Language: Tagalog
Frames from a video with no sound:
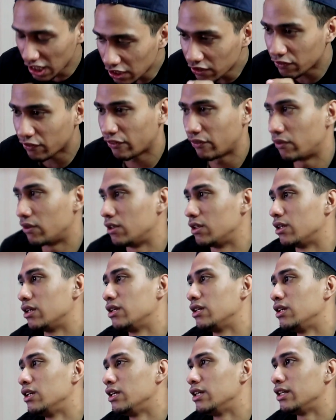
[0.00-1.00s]
if,
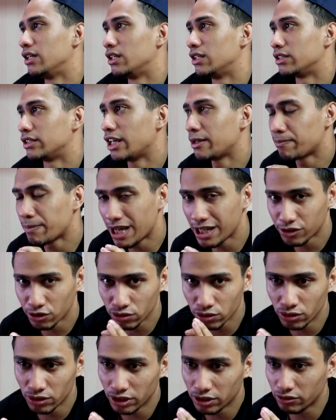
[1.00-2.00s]
naipasok
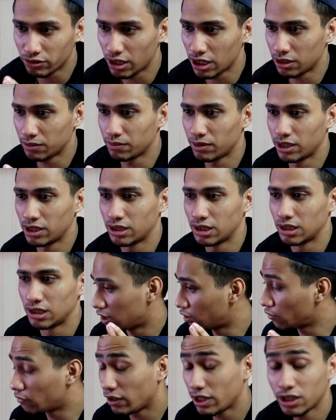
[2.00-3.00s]
to ni Trike,
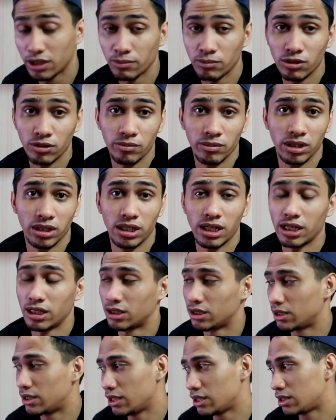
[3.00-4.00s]
innovative to, man.
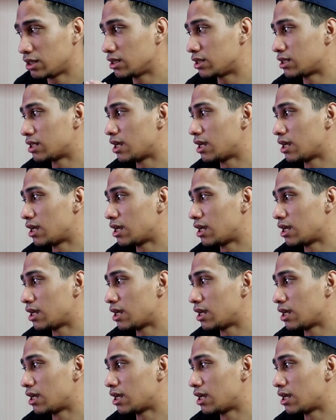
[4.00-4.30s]
Like, this is